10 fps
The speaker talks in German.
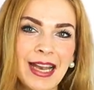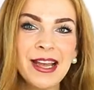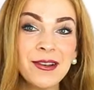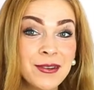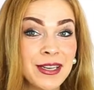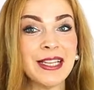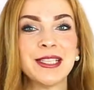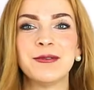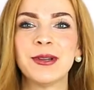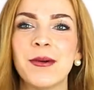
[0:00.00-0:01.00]
Hallo und
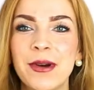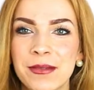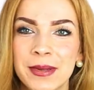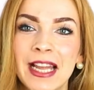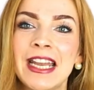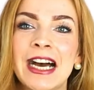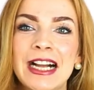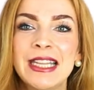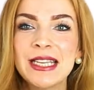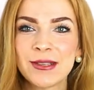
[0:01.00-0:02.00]
herzlich willkommen auf meinem
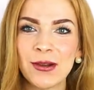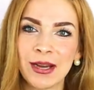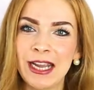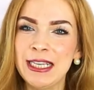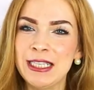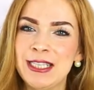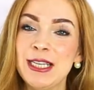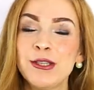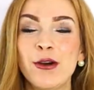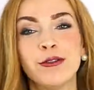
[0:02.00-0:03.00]
Kanal. Hier ist eure Angie.
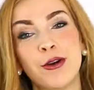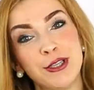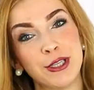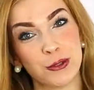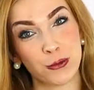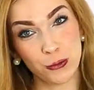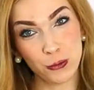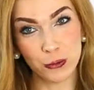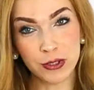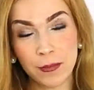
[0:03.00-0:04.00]
Ich hoffe, euch geht's
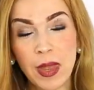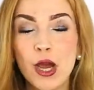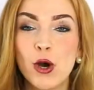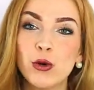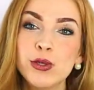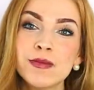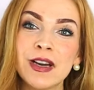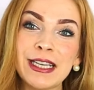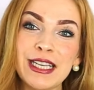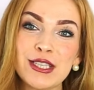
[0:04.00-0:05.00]
gut. Und
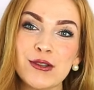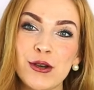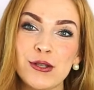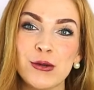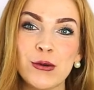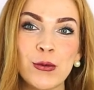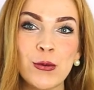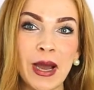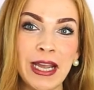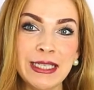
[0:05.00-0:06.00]
zwar geht es heute
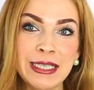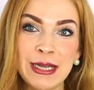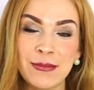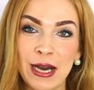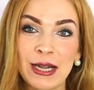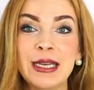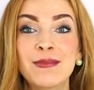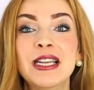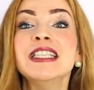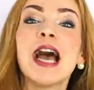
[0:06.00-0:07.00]
um ein Thema,
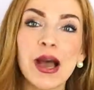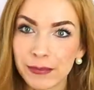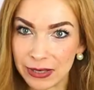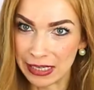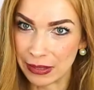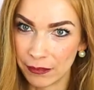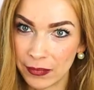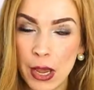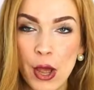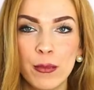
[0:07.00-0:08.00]
nämlich Abnehmen.
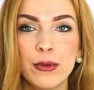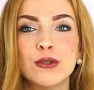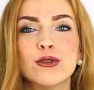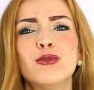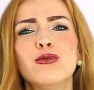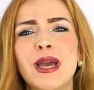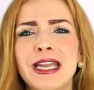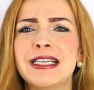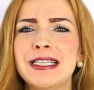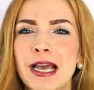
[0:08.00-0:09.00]
Möchtest du
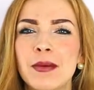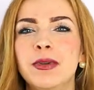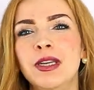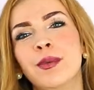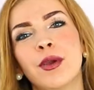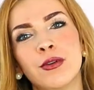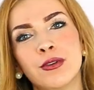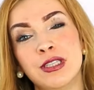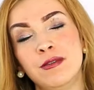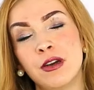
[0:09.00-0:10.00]
endlich abnehmen können
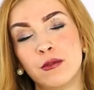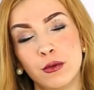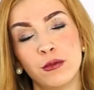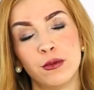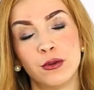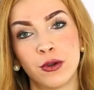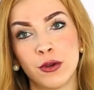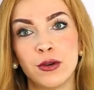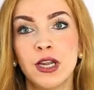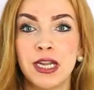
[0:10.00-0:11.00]
und dich wieder wohlfühlen
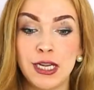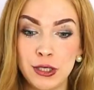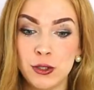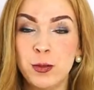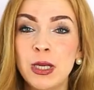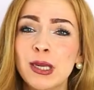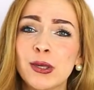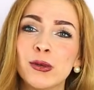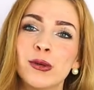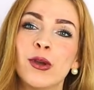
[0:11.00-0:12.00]
können, in den Spiegel
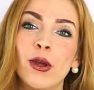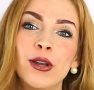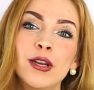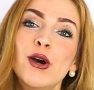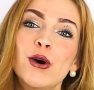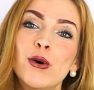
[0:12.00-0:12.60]
gucken können